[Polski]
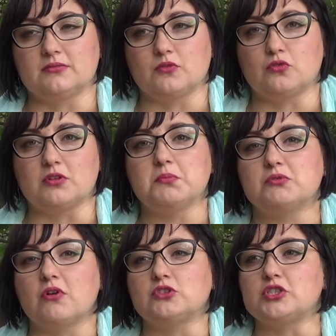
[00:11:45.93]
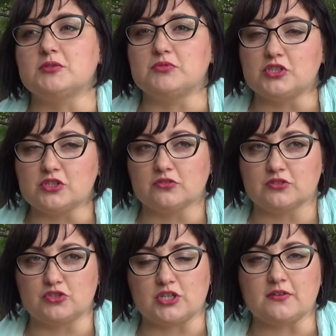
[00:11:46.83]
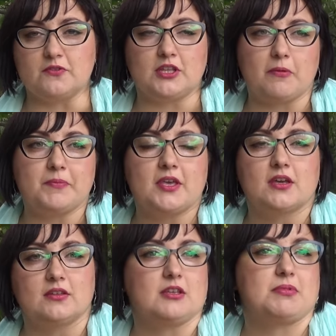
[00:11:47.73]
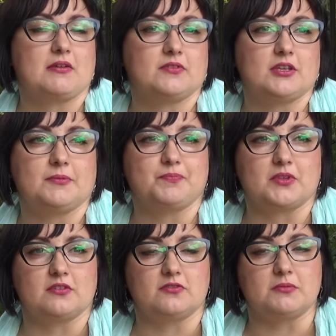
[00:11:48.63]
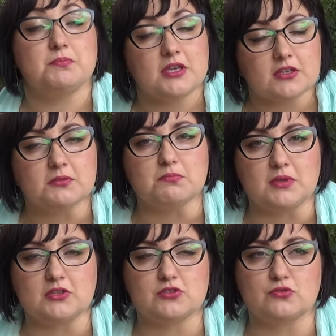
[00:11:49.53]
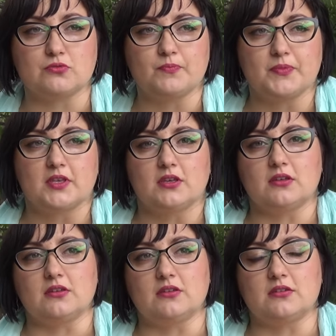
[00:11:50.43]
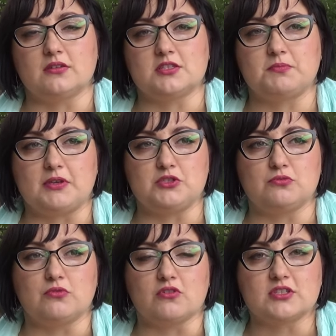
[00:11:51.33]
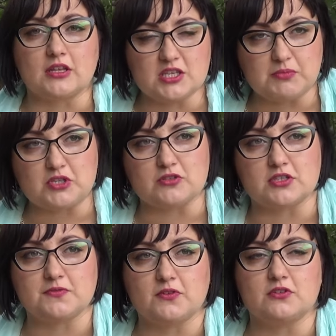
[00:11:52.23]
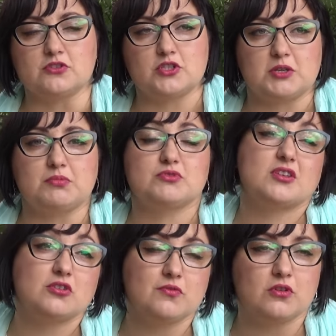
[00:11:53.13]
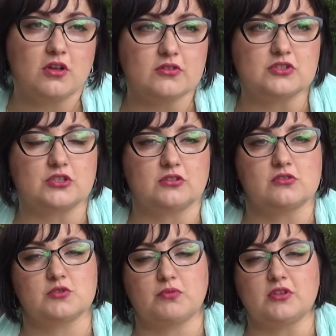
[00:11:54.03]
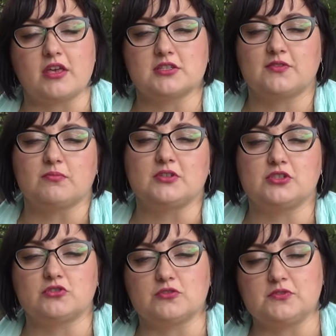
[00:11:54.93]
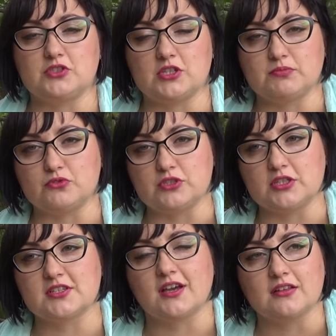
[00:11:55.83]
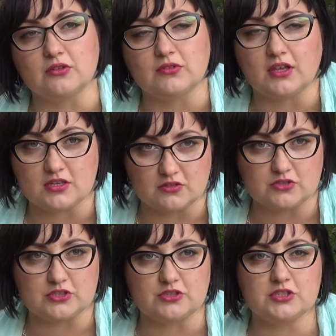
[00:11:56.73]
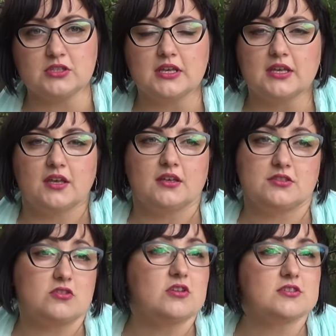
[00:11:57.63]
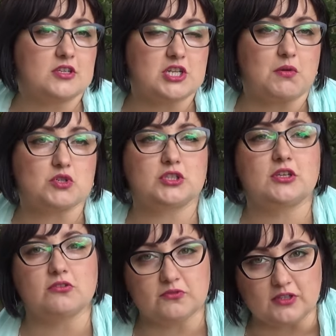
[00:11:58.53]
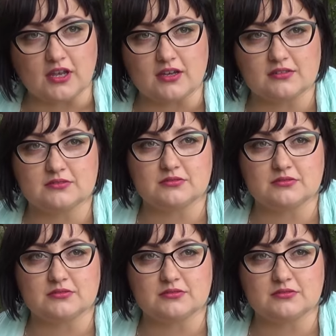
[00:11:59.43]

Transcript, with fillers: w którym było 70 drzew i tam naprawdę mm, w tym pięknym miejscu e, spędził ostatnie miesiące swojego życia. Był zadowolony, że to gospodarstwo będzie oczywiście później schedą dla jego dzieci, co nie oznaczało, że Teofila